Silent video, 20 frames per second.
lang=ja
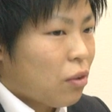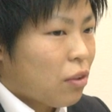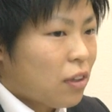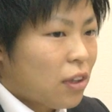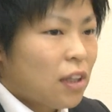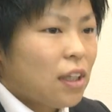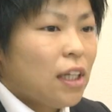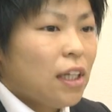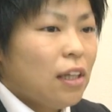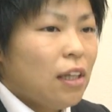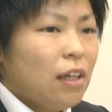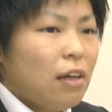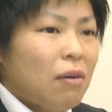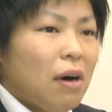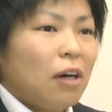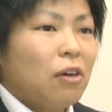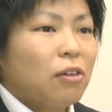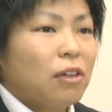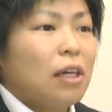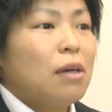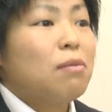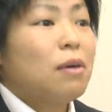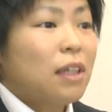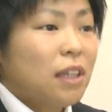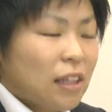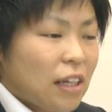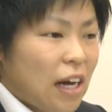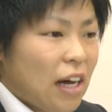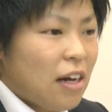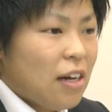突然ではございま
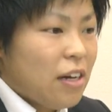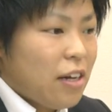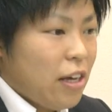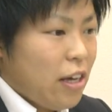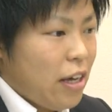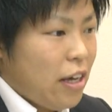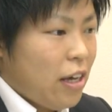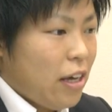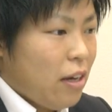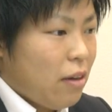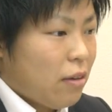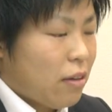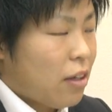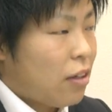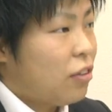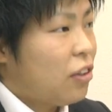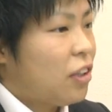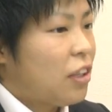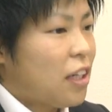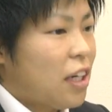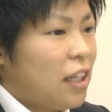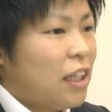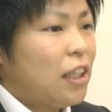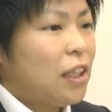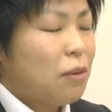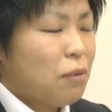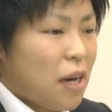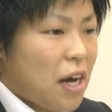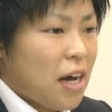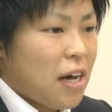すが、えー、私花
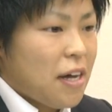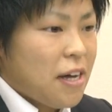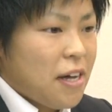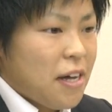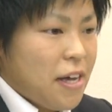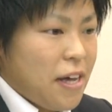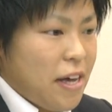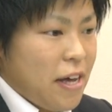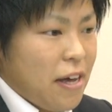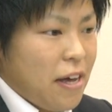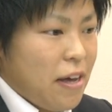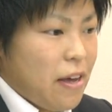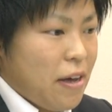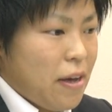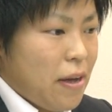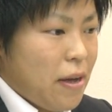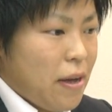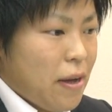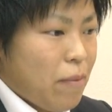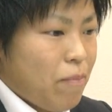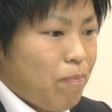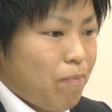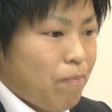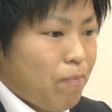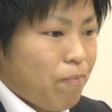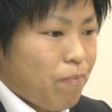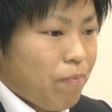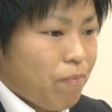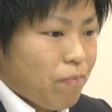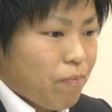月は、
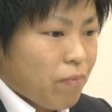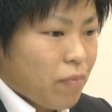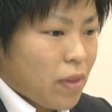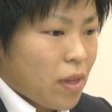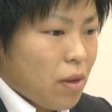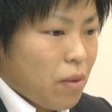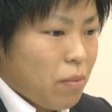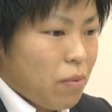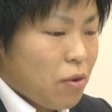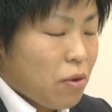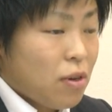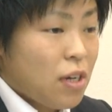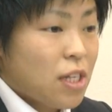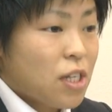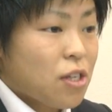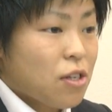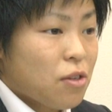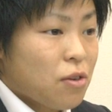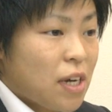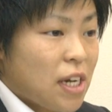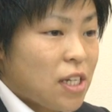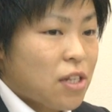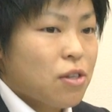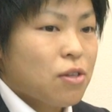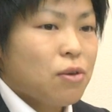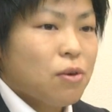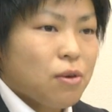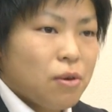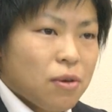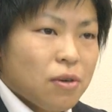えー、プロレスの活
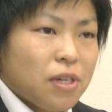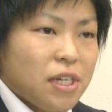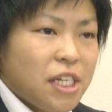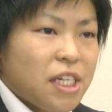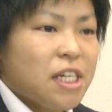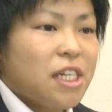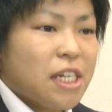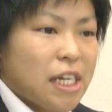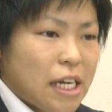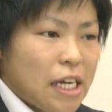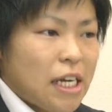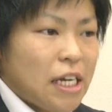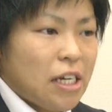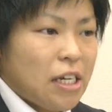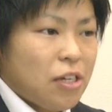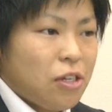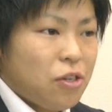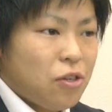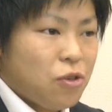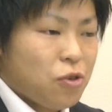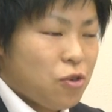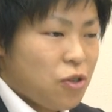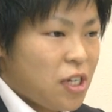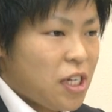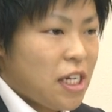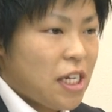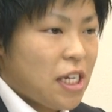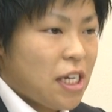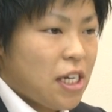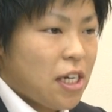動を一時休
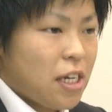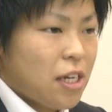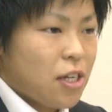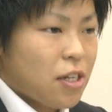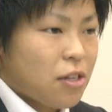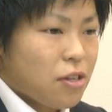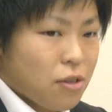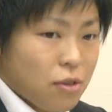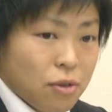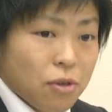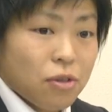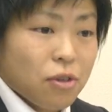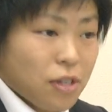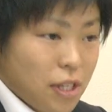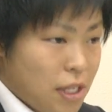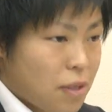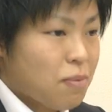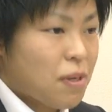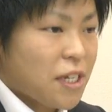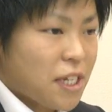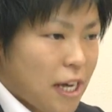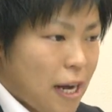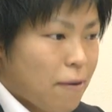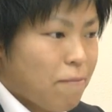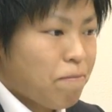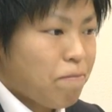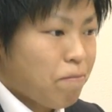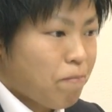止することにしました、